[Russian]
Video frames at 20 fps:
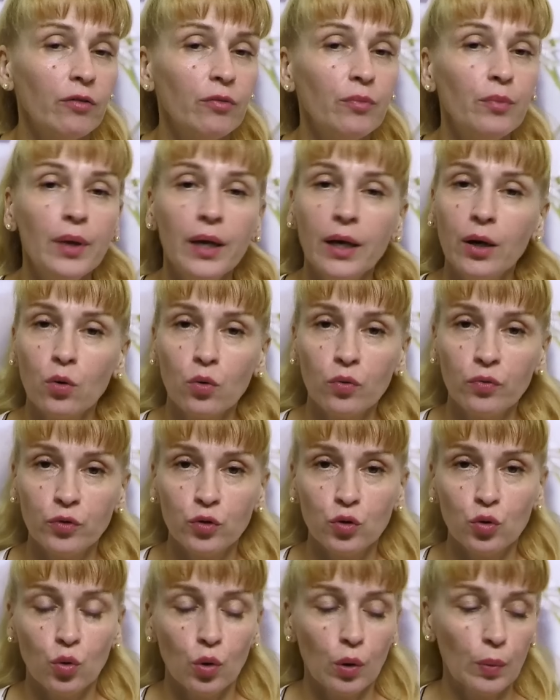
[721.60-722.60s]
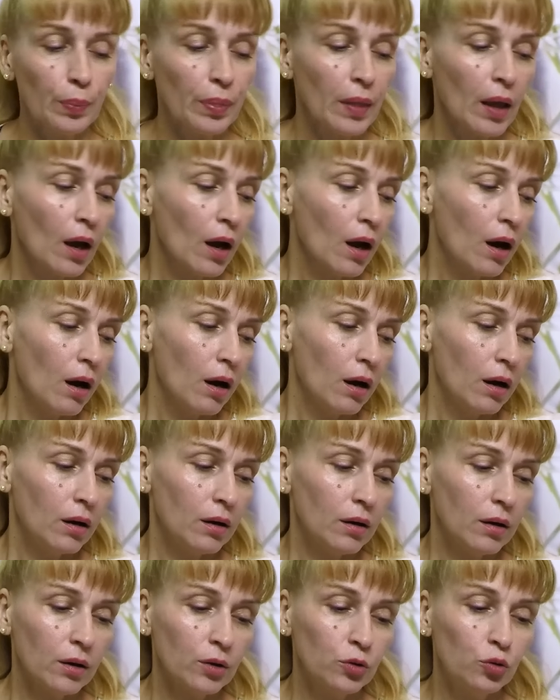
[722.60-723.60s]
в меру все.
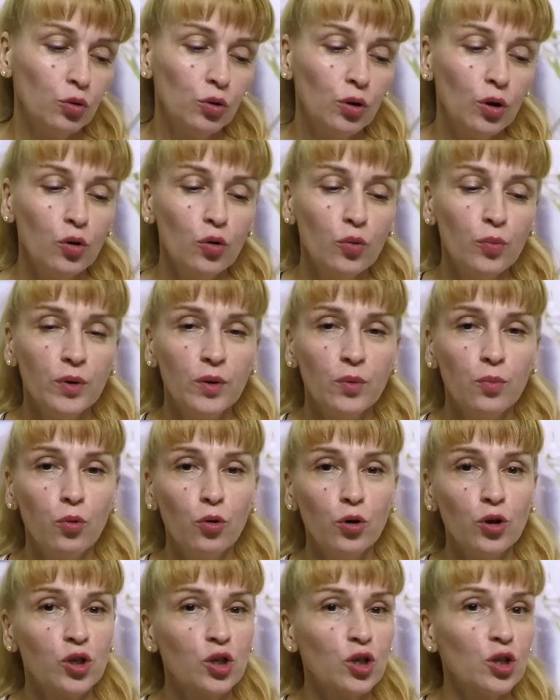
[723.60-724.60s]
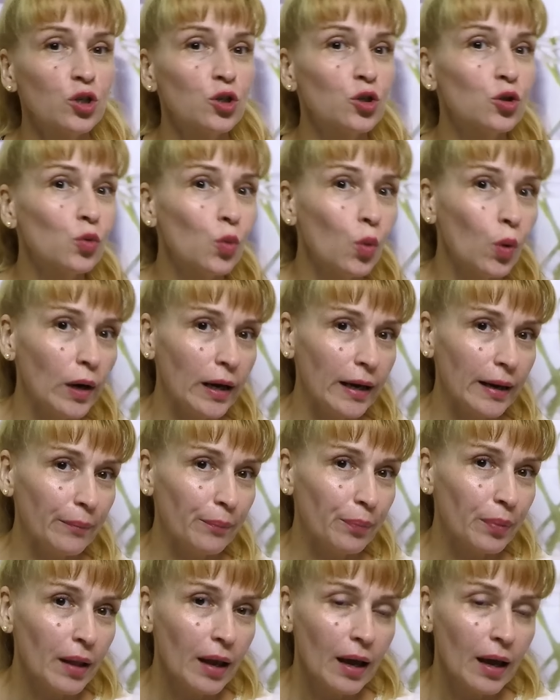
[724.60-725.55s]
А, кто-то любит больше соли.